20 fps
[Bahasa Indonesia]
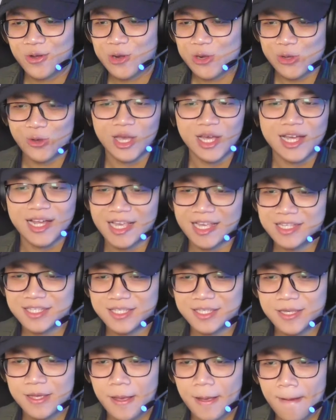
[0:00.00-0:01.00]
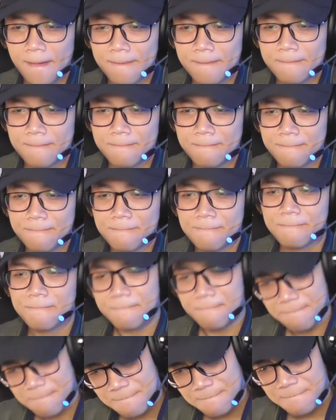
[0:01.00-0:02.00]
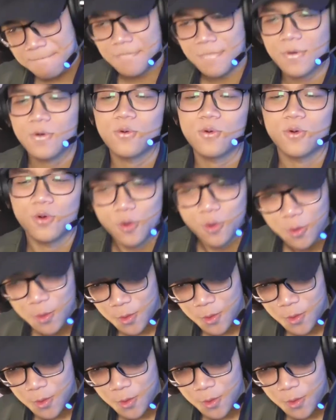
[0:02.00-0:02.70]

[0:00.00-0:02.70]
Fotonya keren sih. Uh.